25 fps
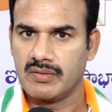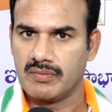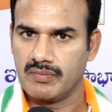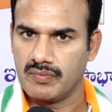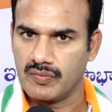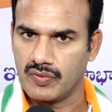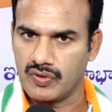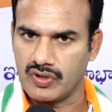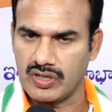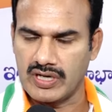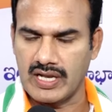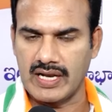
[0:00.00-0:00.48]

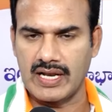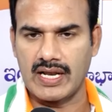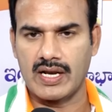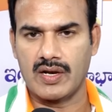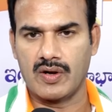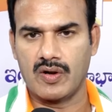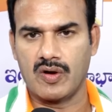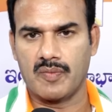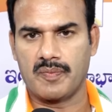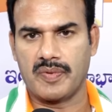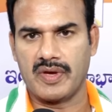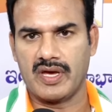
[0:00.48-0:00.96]
మూడు నెలల
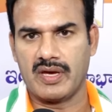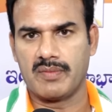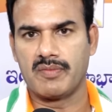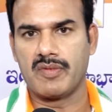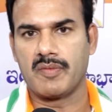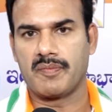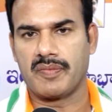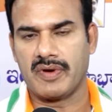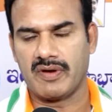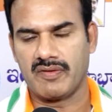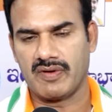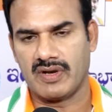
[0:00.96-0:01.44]
లోపే
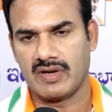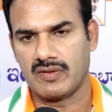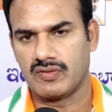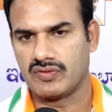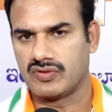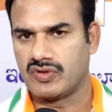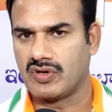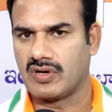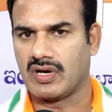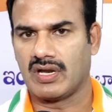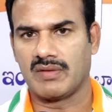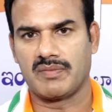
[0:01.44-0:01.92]
ముప్పై వేల
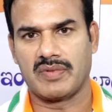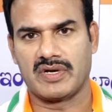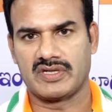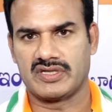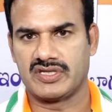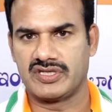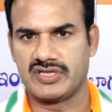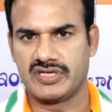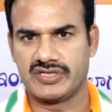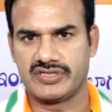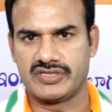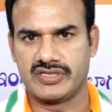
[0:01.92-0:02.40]
ఉద్యోగాలు భర్తీ
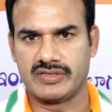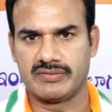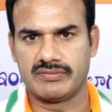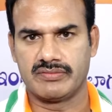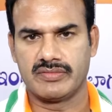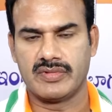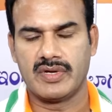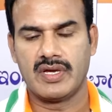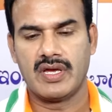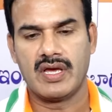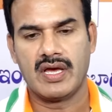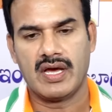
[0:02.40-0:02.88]
చేసినాం
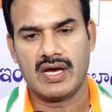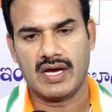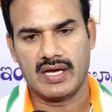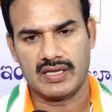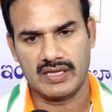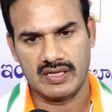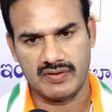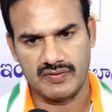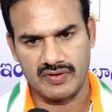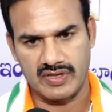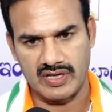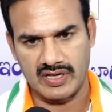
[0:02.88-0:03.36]

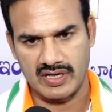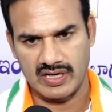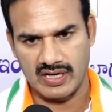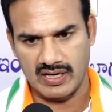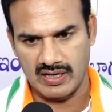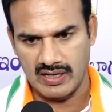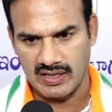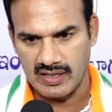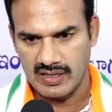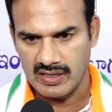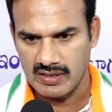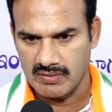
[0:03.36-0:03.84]
అదేవిధంగా
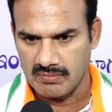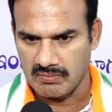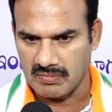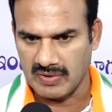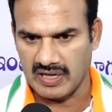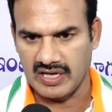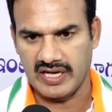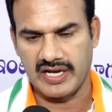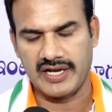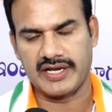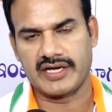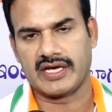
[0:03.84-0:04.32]

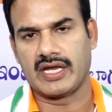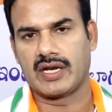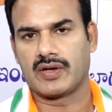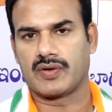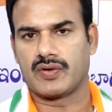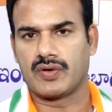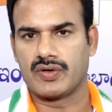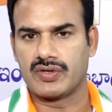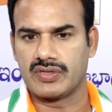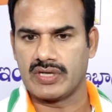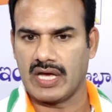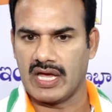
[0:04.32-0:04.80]
మళ్ళీ ఎన్నికల
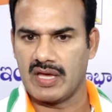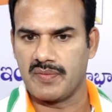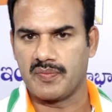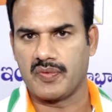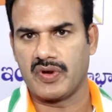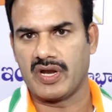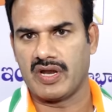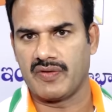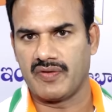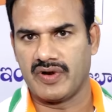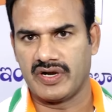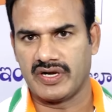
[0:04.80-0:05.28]
కోడ్
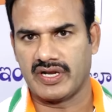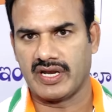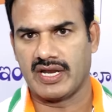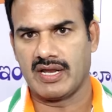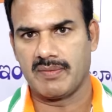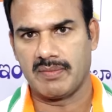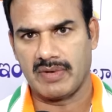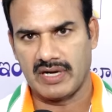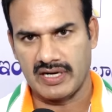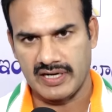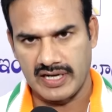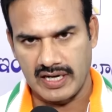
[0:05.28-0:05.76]
అయిపోయిన వెంటనే
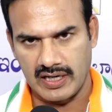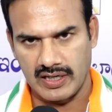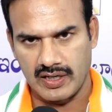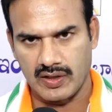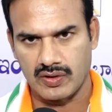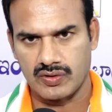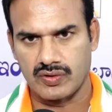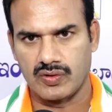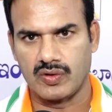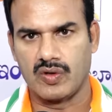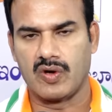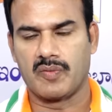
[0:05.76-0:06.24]
మళ్ళీ నెల
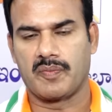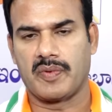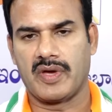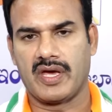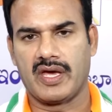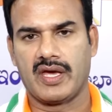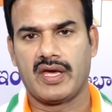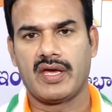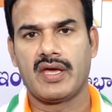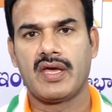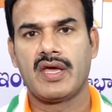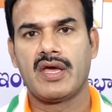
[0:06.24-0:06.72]
రోజుల లోపే
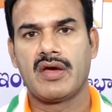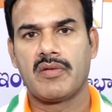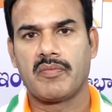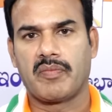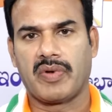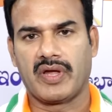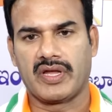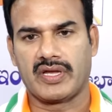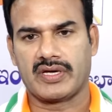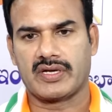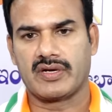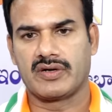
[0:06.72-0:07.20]

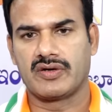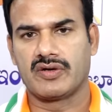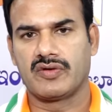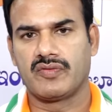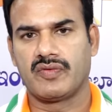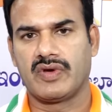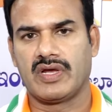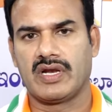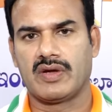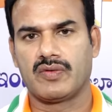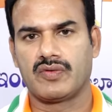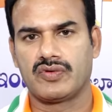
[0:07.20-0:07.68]
పదకొండు
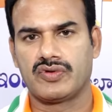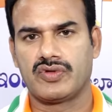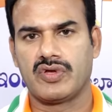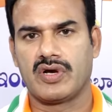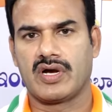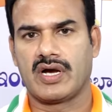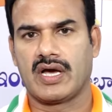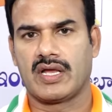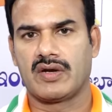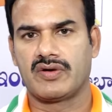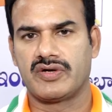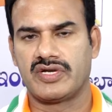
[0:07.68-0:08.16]
వేల
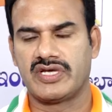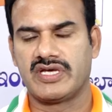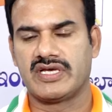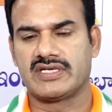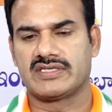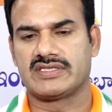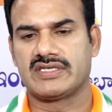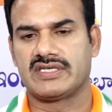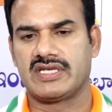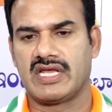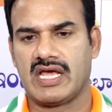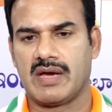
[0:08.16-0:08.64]
ఉద్యోగాలు
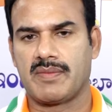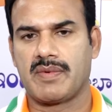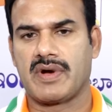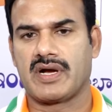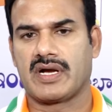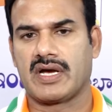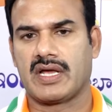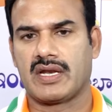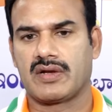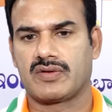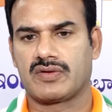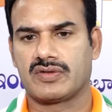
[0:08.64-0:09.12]
డిఎస్సి
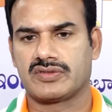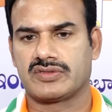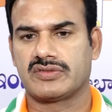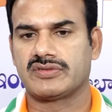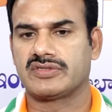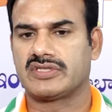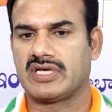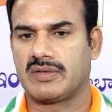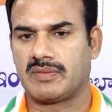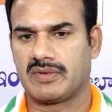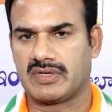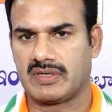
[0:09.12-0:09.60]
నియామకాల కోసం
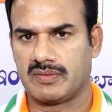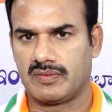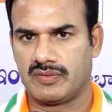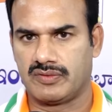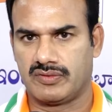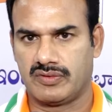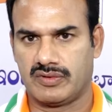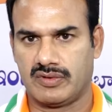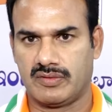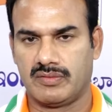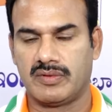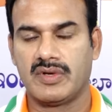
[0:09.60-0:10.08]

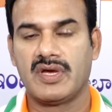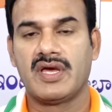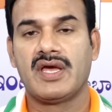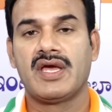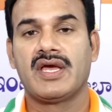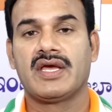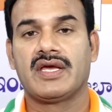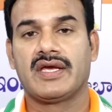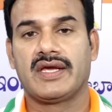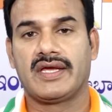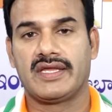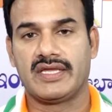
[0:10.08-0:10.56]
చేపట్టబోతున్నాం
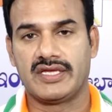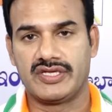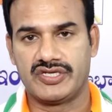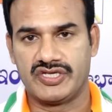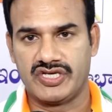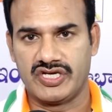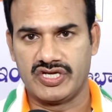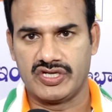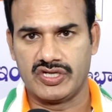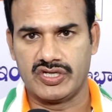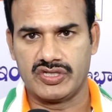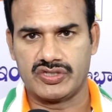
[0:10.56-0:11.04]
ఇది
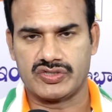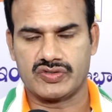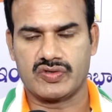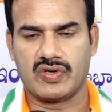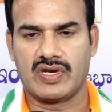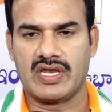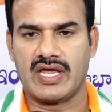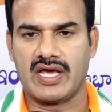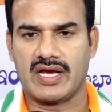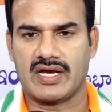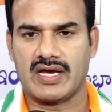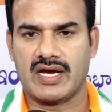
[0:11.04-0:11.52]

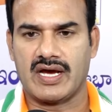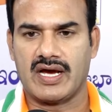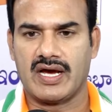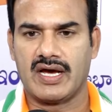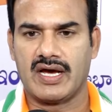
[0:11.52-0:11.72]
జీర్ణించుకోలేక